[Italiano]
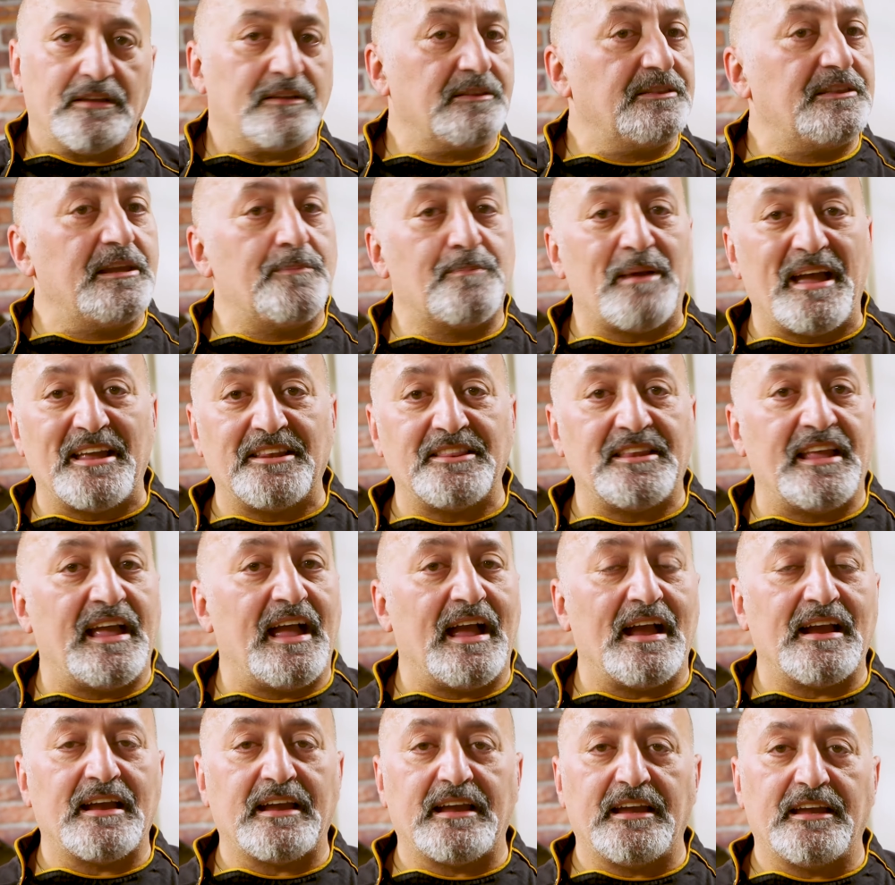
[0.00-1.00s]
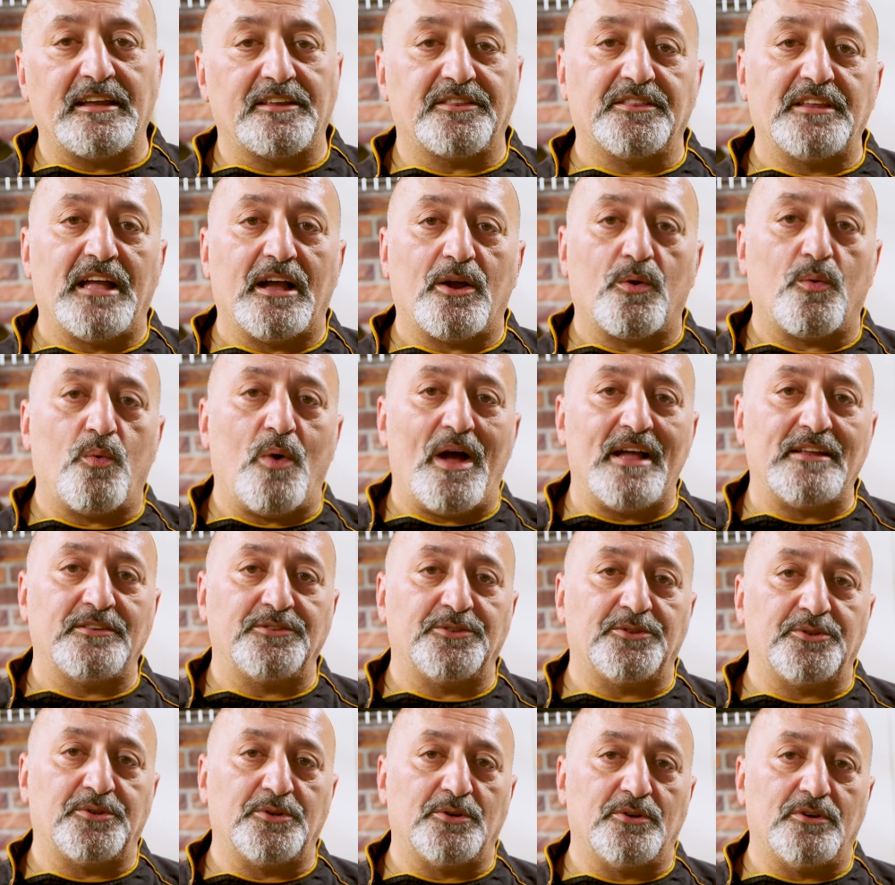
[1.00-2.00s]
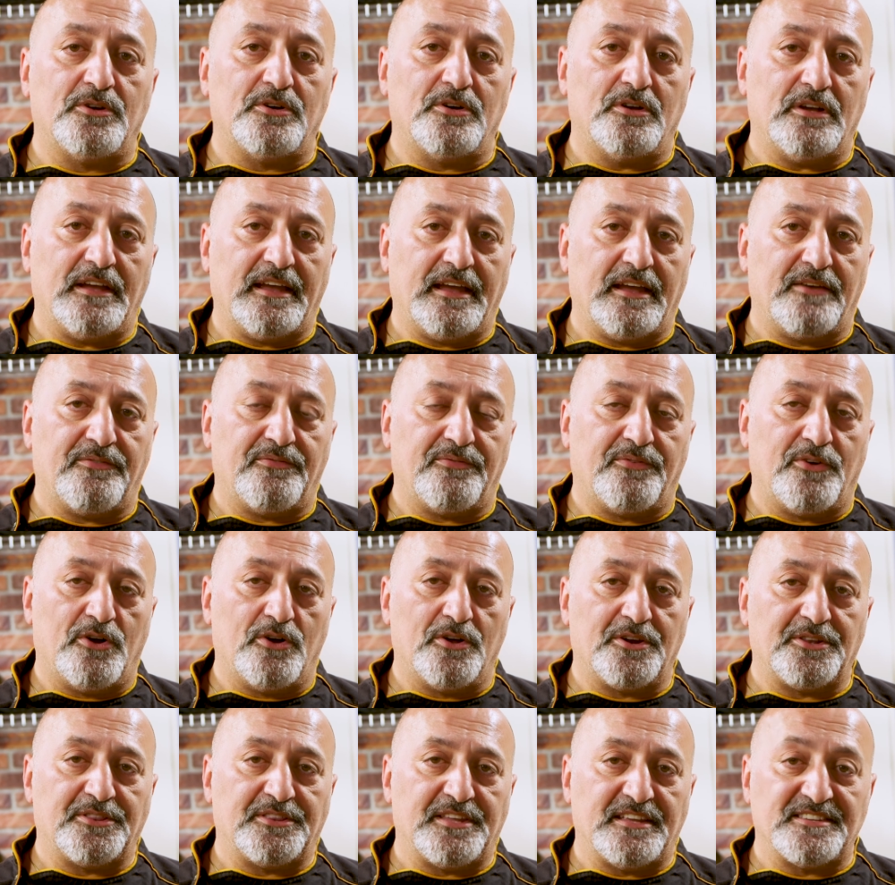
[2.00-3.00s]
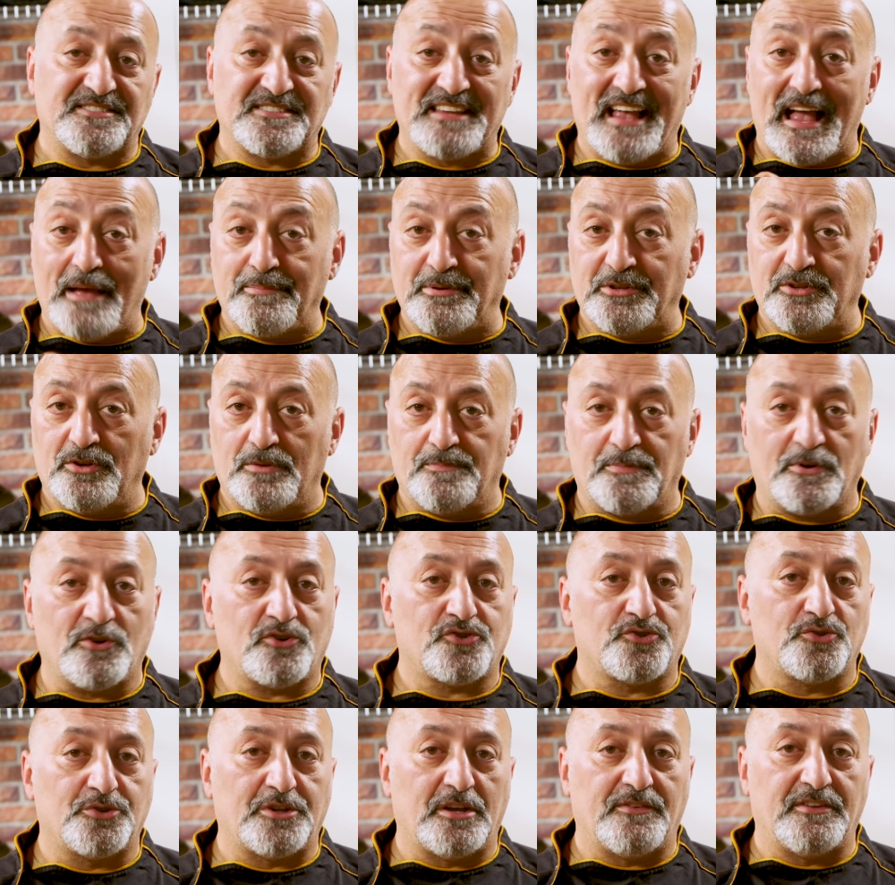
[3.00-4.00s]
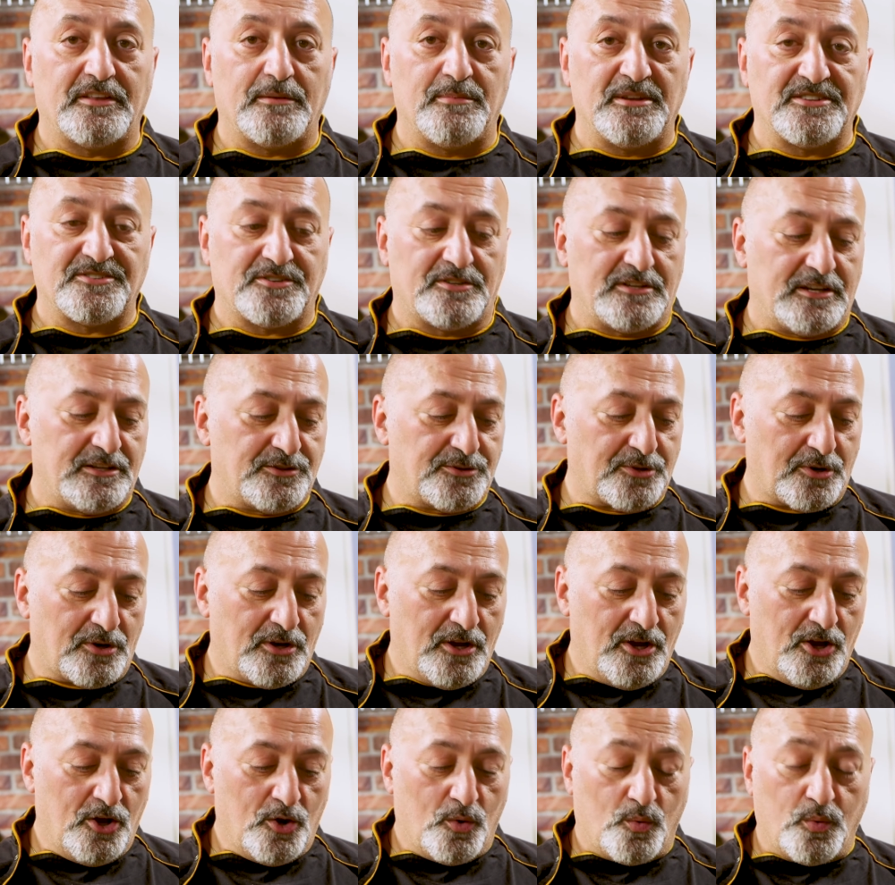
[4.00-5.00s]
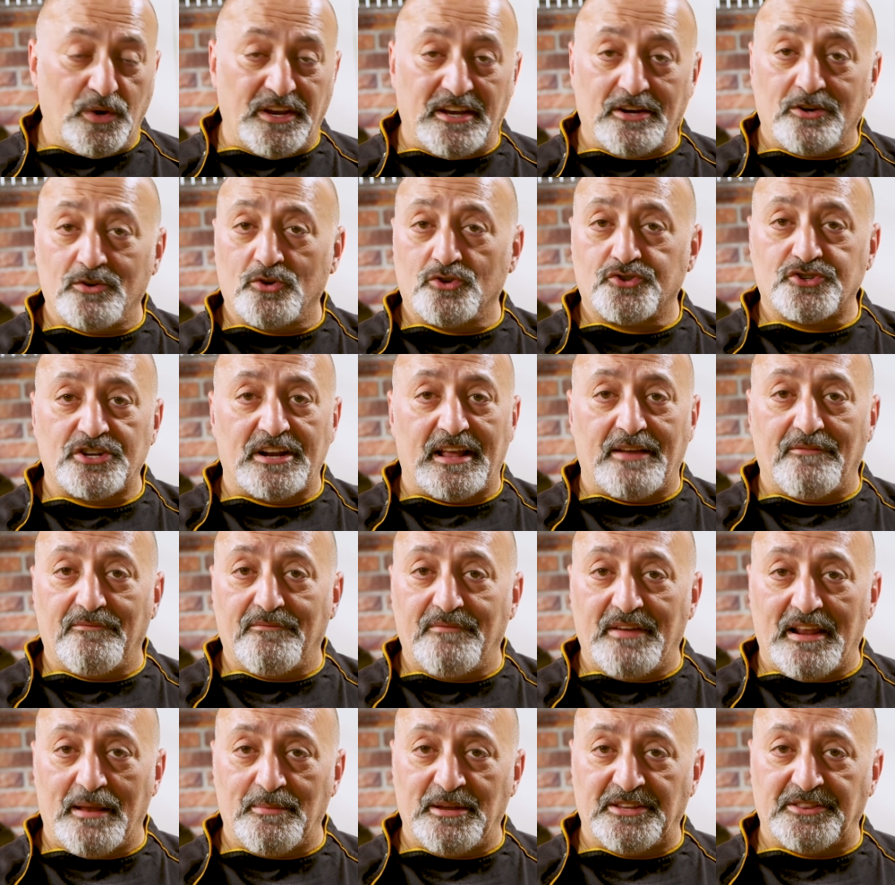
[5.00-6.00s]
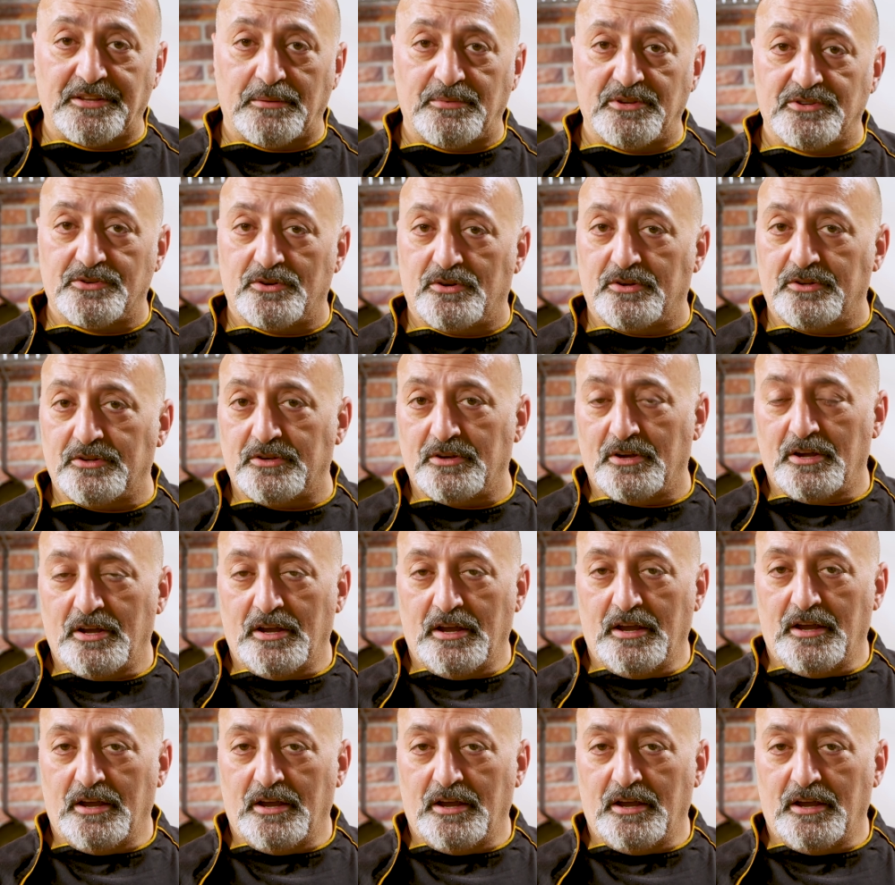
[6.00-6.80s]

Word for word: dipende anche da quanto è forte e sapido il prosciutto che avete messo dentro. Qui non ce n'è veramente bisogno.